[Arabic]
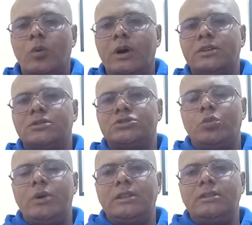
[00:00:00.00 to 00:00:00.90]
هما
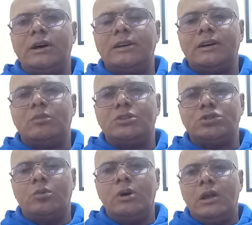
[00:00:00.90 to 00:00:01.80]
كنصوا بان هذاك
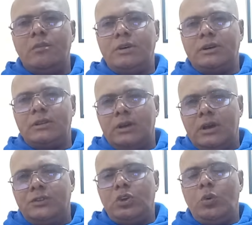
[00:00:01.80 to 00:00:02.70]
المرسوم ان
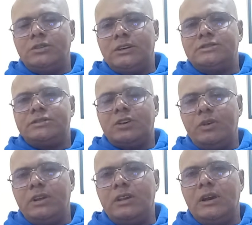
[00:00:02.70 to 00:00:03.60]
التعويضات
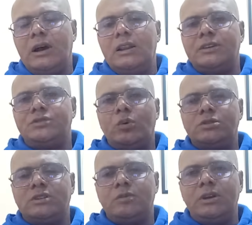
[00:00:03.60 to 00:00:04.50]
التكميليه لا
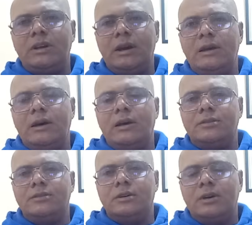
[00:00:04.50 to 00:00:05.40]
التعويض التكميلي
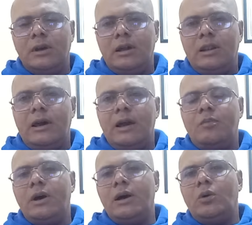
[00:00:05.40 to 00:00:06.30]
على
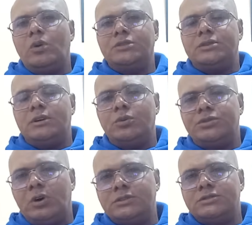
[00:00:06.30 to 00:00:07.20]
الاعباء ولا
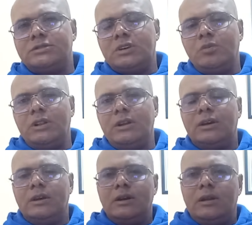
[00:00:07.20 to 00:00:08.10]
التعويض التكميلي
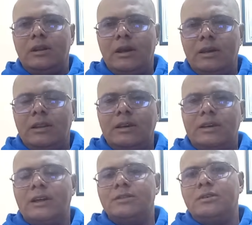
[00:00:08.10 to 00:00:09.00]
اللي
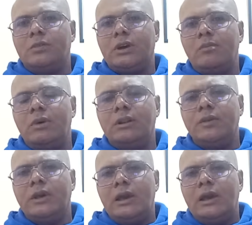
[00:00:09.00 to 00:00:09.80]
كان من قبل